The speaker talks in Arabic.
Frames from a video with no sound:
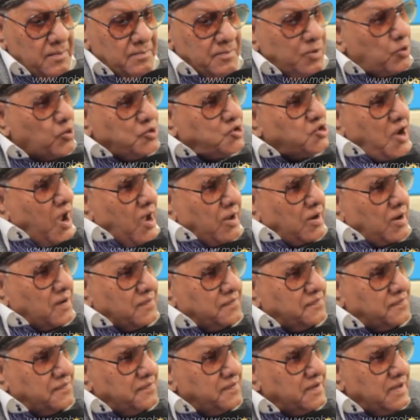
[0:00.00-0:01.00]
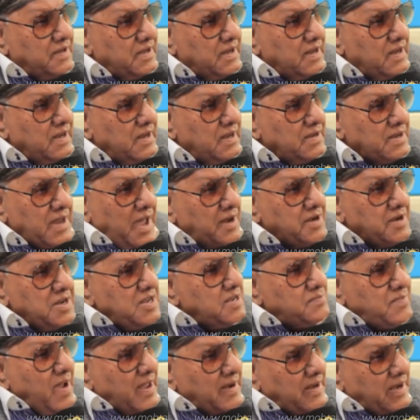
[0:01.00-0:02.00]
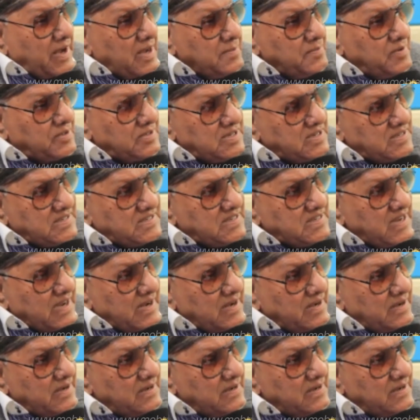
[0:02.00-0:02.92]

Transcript: ما كنتش أعرف يعني إيه معنى كلمة زلزال